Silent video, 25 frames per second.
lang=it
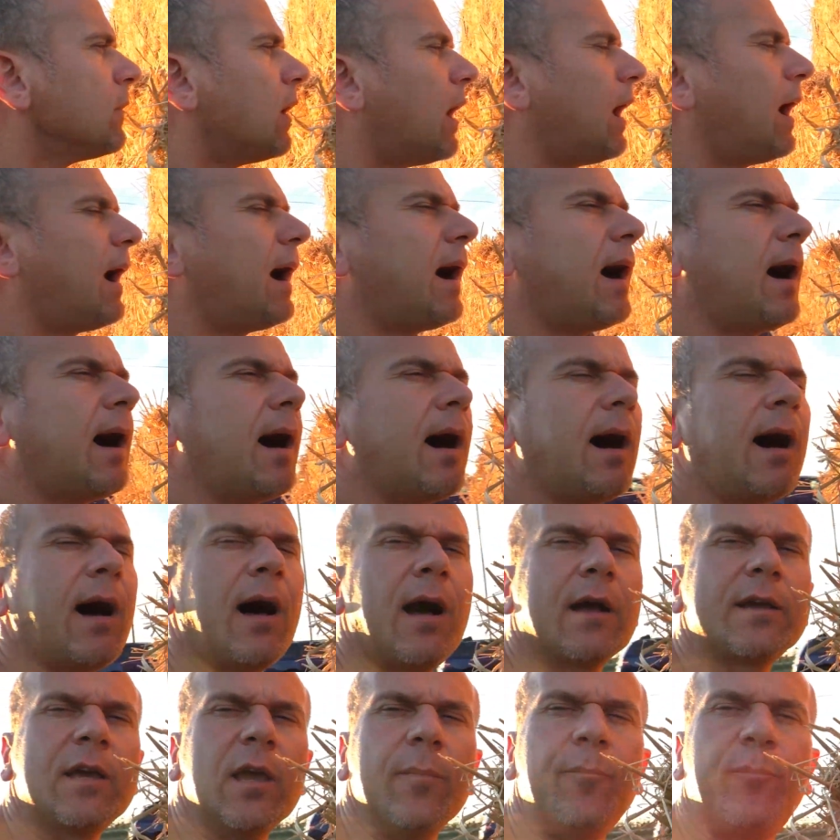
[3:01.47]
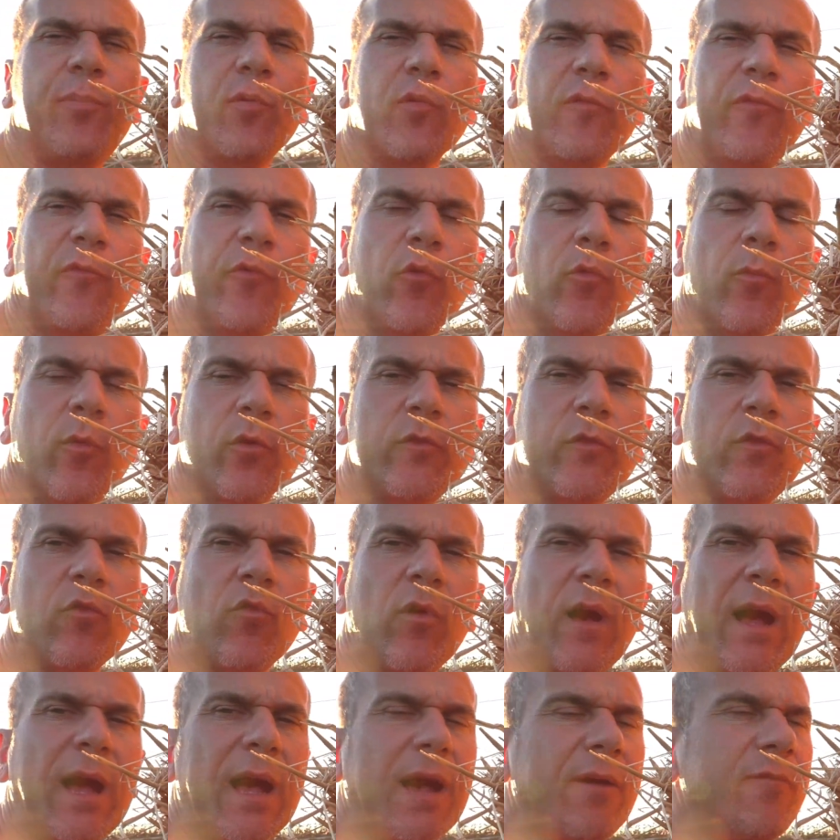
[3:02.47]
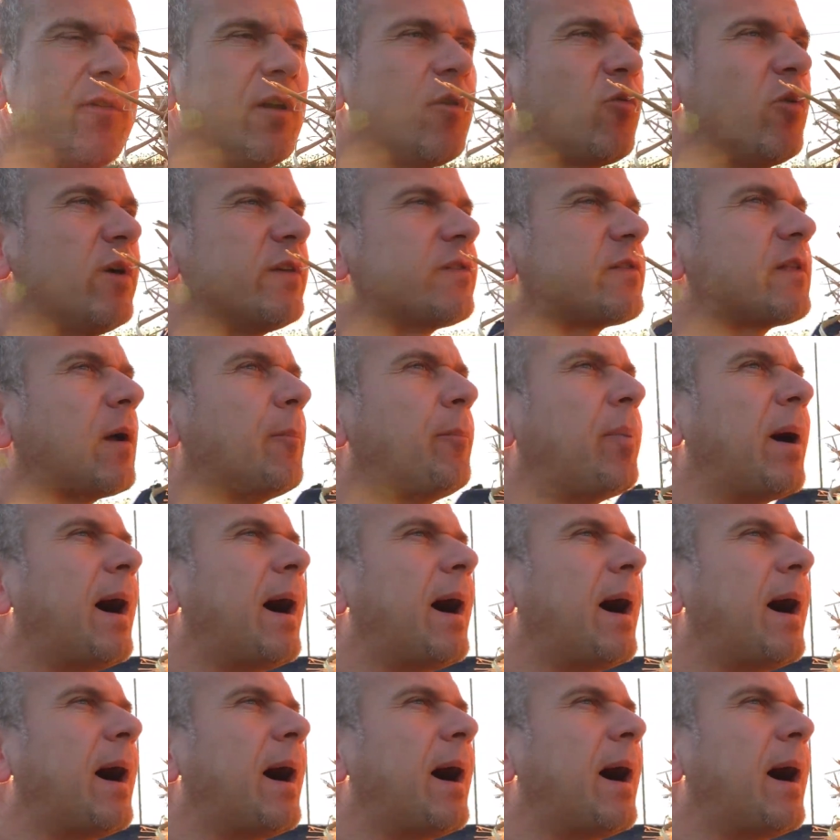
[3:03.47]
ah che profumo suave questa